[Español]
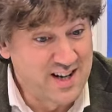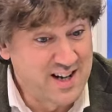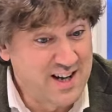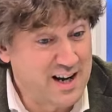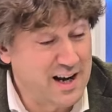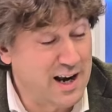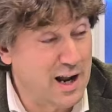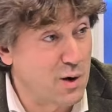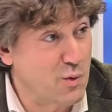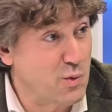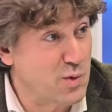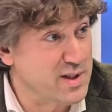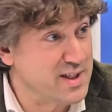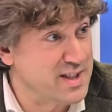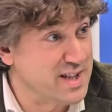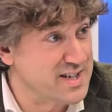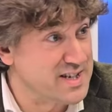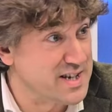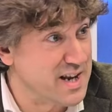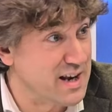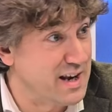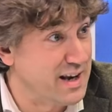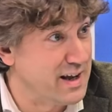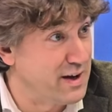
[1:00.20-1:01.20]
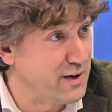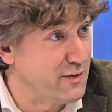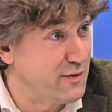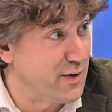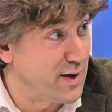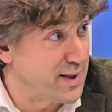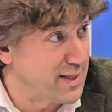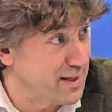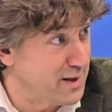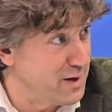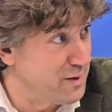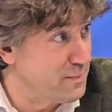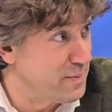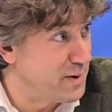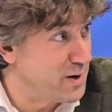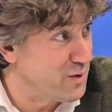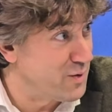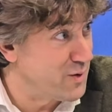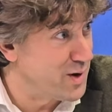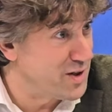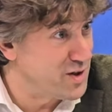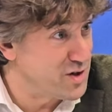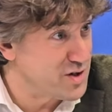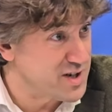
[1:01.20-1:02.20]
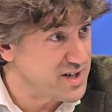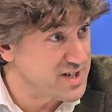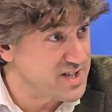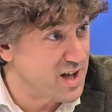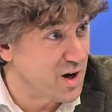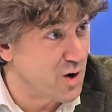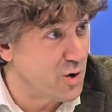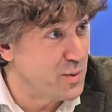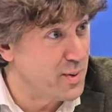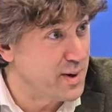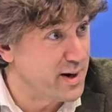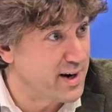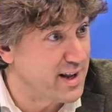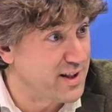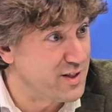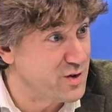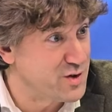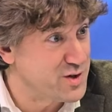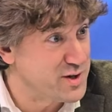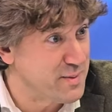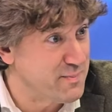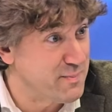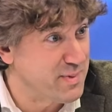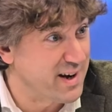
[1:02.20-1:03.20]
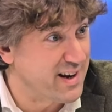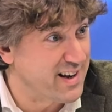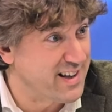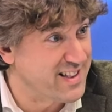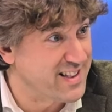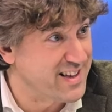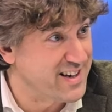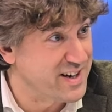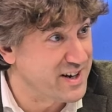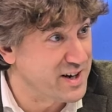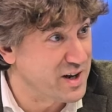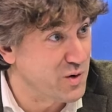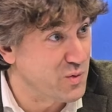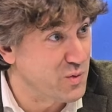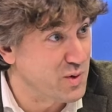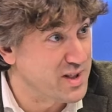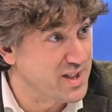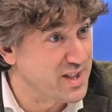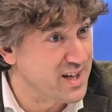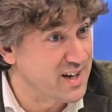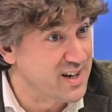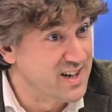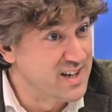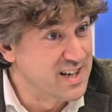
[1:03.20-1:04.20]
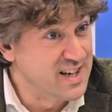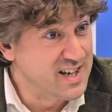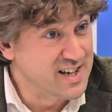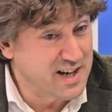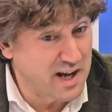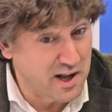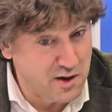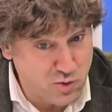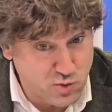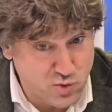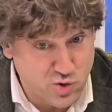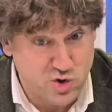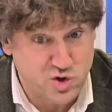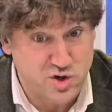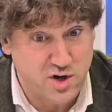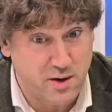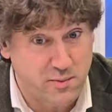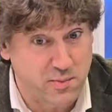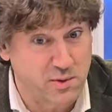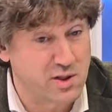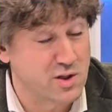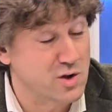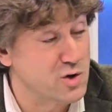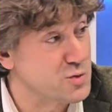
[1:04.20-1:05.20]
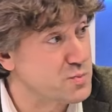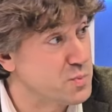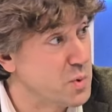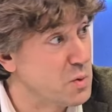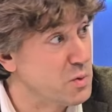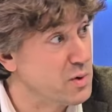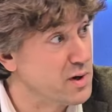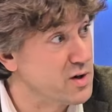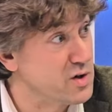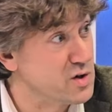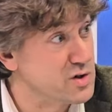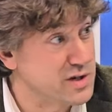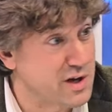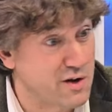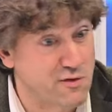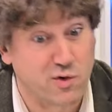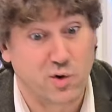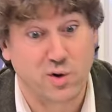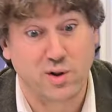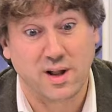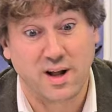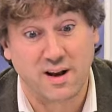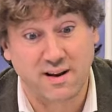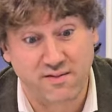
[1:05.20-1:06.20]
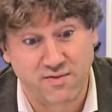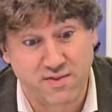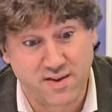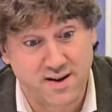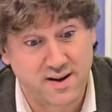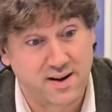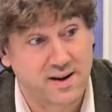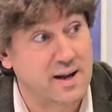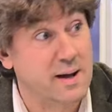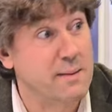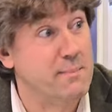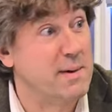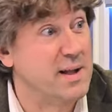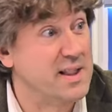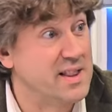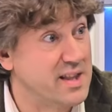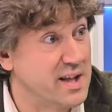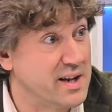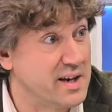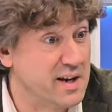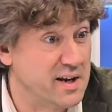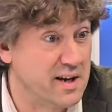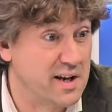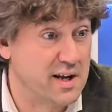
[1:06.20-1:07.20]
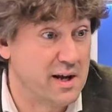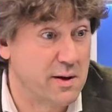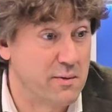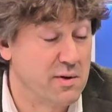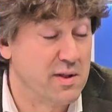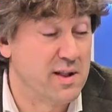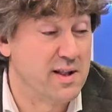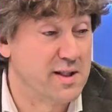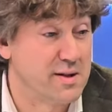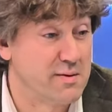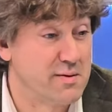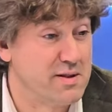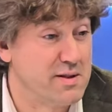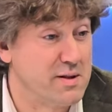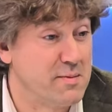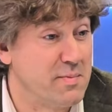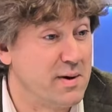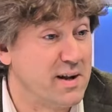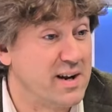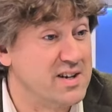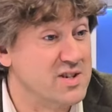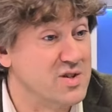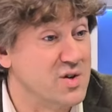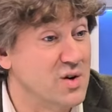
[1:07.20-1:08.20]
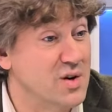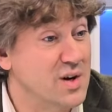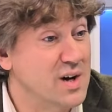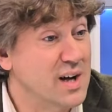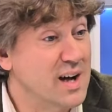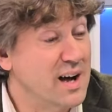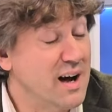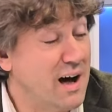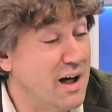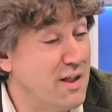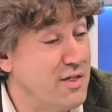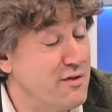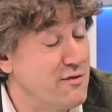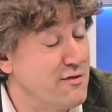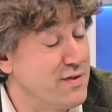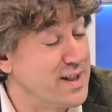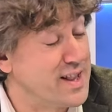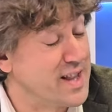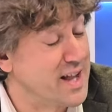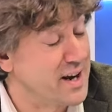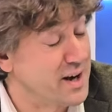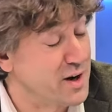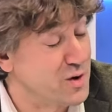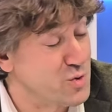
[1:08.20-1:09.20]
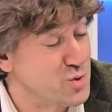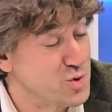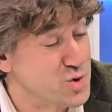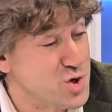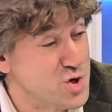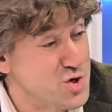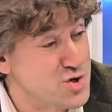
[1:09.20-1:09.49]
la cuenta sale fácil, pero cuando se está gobernando siempre hay que tener en cuenta que hay unos servicios públicos que fortalecer, que mantener y que evidentemente para eso hacen falta recursos.